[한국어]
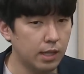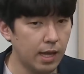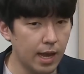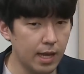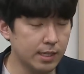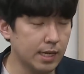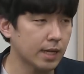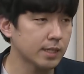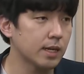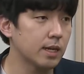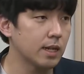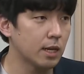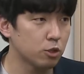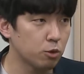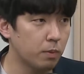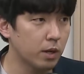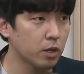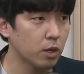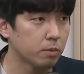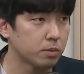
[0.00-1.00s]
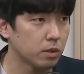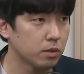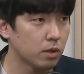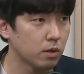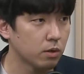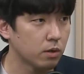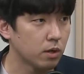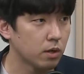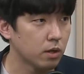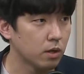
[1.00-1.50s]
다 작살이 날 수밖에
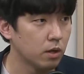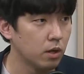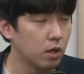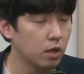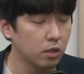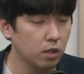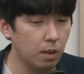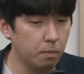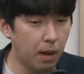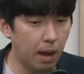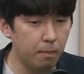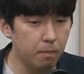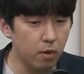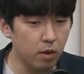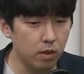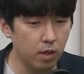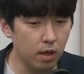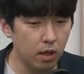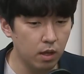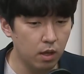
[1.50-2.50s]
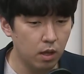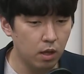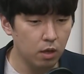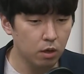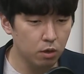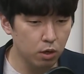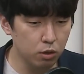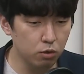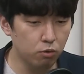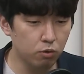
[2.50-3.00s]
없었던 거예요. 음. 근데 반면에
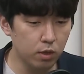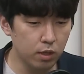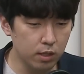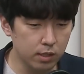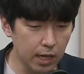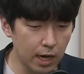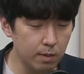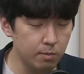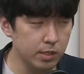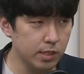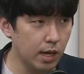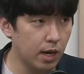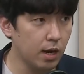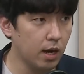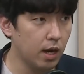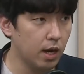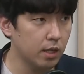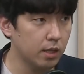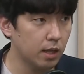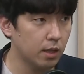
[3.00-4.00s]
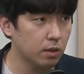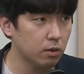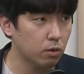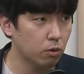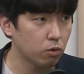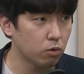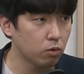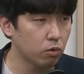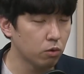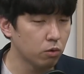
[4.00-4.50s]
그래도 우리는 삶을 살아가야 되는
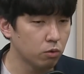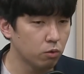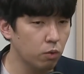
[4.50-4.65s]
거고 음.